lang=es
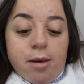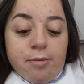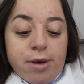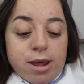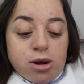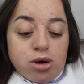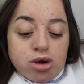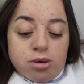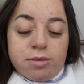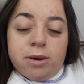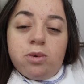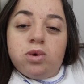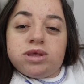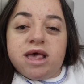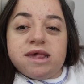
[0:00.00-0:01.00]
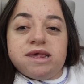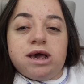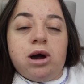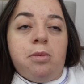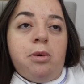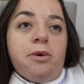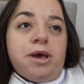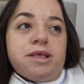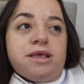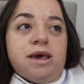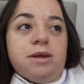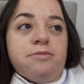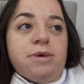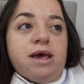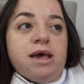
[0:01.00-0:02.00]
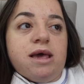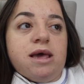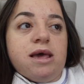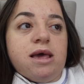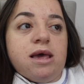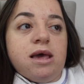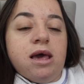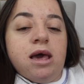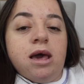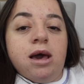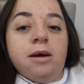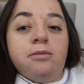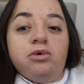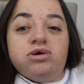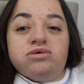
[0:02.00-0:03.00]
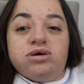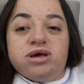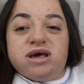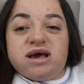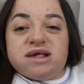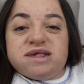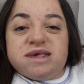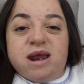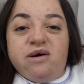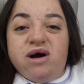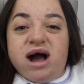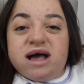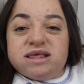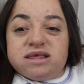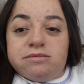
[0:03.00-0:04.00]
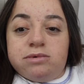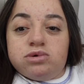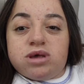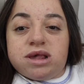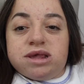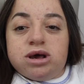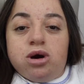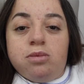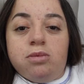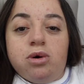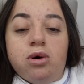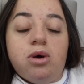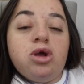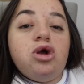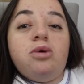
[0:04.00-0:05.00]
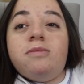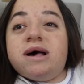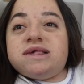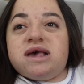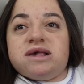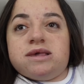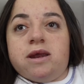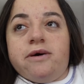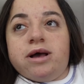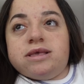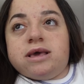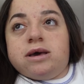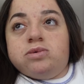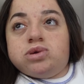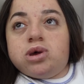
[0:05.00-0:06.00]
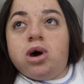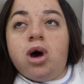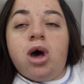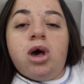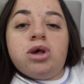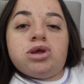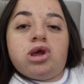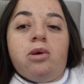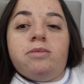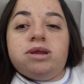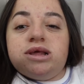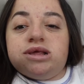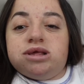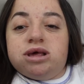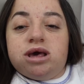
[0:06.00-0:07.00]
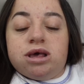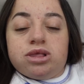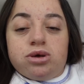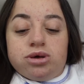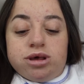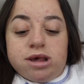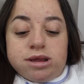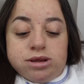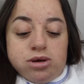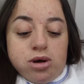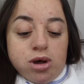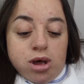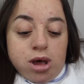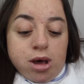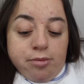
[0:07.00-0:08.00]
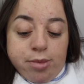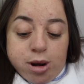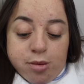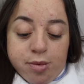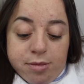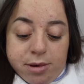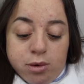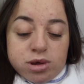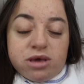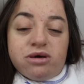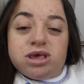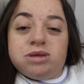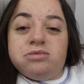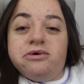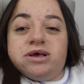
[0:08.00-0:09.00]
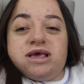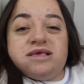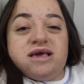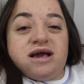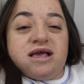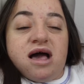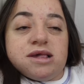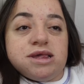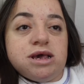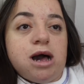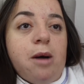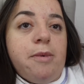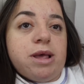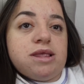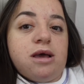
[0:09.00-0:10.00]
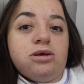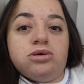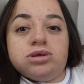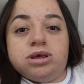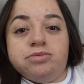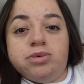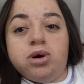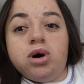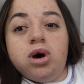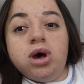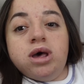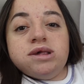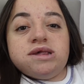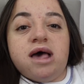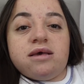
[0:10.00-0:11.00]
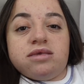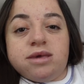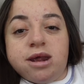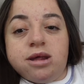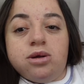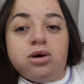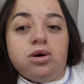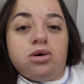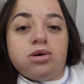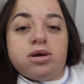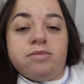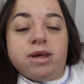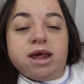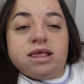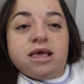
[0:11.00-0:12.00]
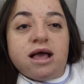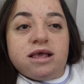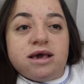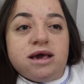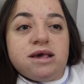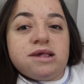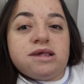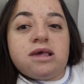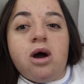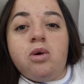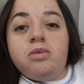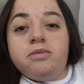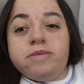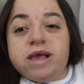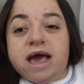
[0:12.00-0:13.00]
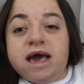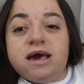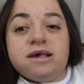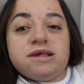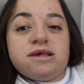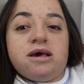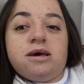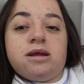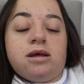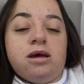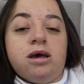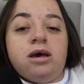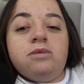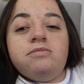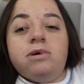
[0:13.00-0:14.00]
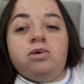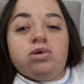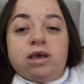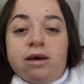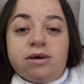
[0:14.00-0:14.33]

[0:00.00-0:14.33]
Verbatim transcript: Pero no me gusta así como vestirme muy extravagante. Me gusta así como. Lo más extravagante que uso son brillitos y eso. Pero después me gusta vestirme bastante clásica, pantalón tipo sastrero con remerita lisa, un blazer. Me gusta